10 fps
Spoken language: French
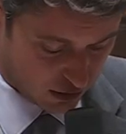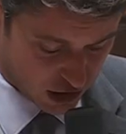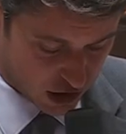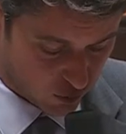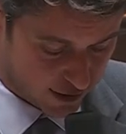Et
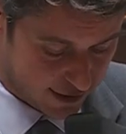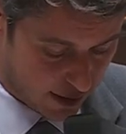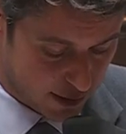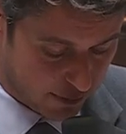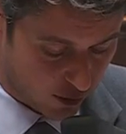j'ai souhaité,
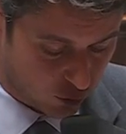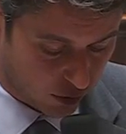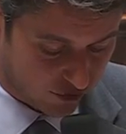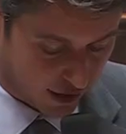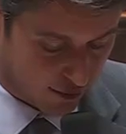à
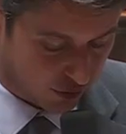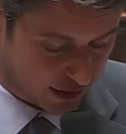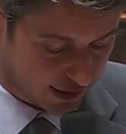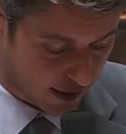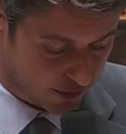mi-parcours, faire un point
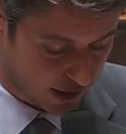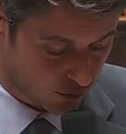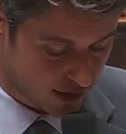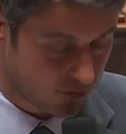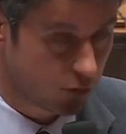d'étape car
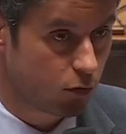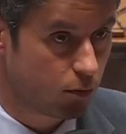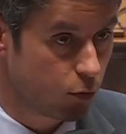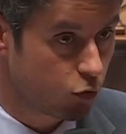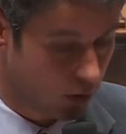nous avons
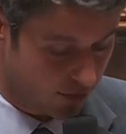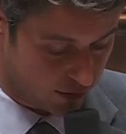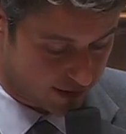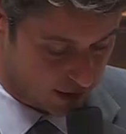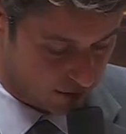beaucoup
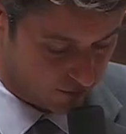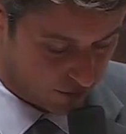avancé.